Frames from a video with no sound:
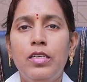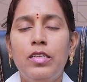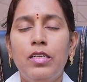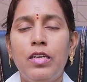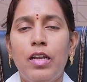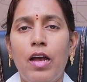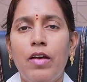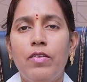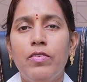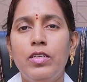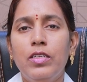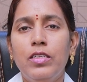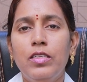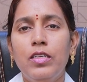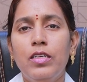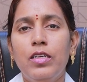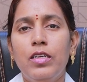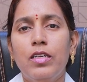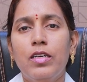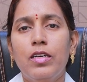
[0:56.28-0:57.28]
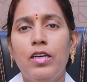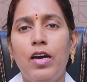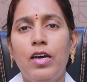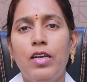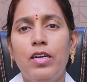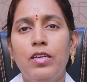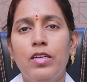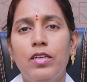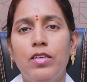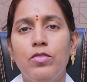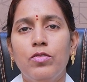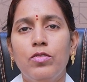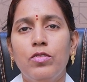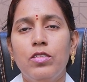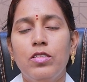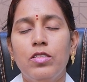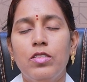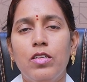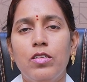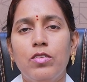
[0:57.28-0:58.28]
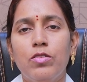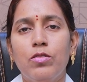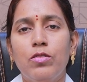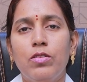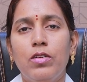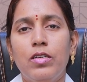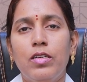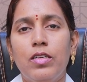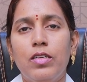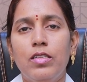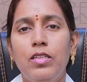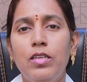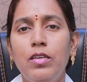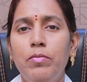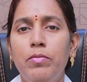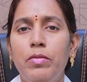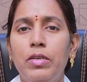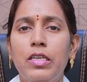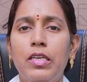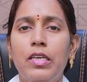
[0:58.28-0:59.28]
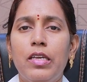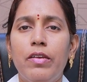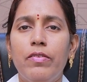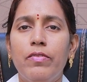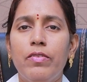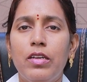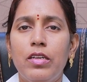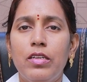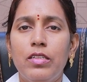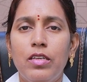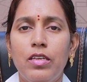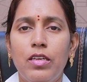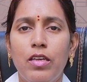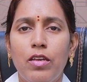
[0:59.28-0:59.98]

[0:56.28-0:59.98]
ఇది రావడానికి గల కారణాల గురించి తెలుసుకున్నట్టయితే మనకి ఎవరైతే